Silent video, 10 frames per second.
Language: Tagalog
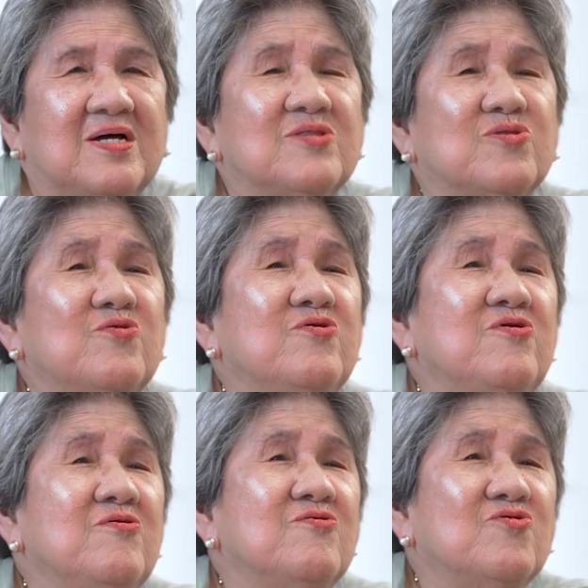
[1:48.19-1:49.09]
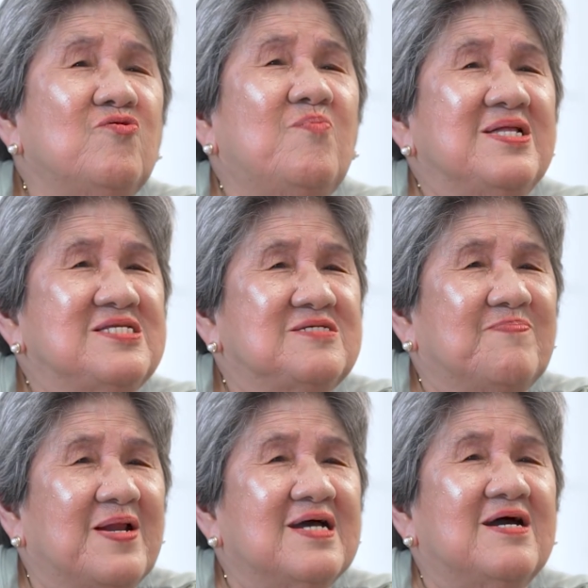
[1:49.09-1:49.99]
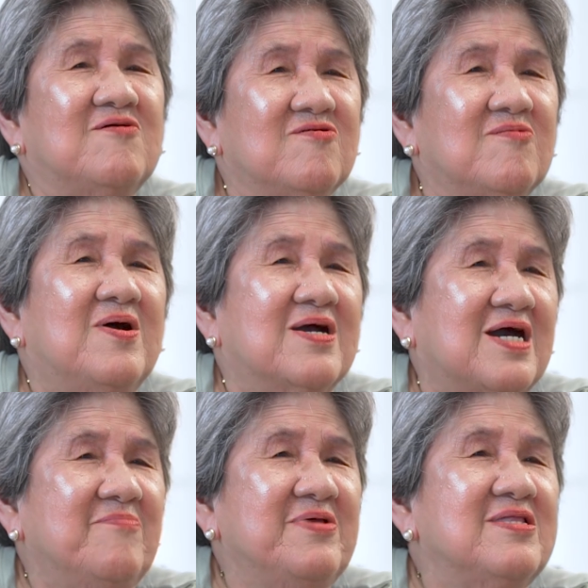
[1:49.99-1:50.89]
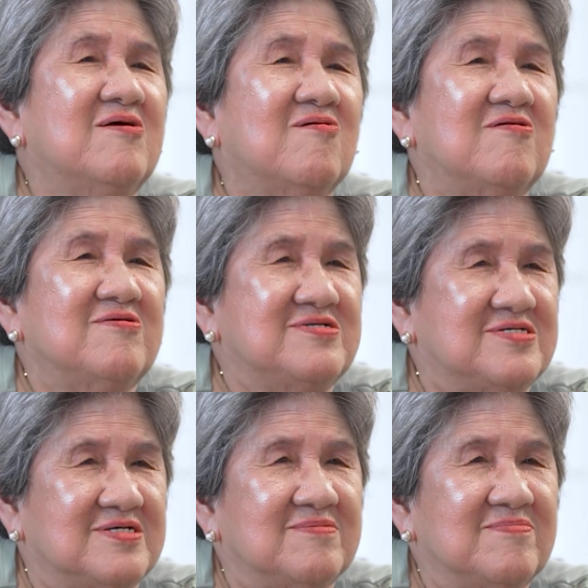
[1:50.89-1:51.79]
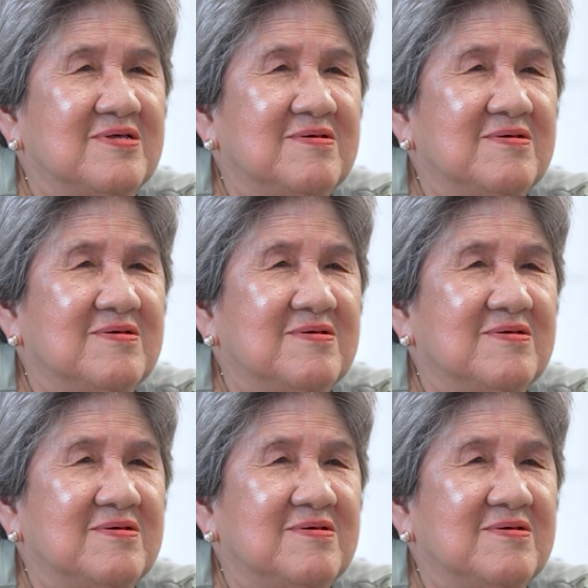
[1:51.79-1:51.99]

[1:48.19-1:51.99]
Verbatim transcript: mga two, two months pa lang ako gumagamit ng collagen.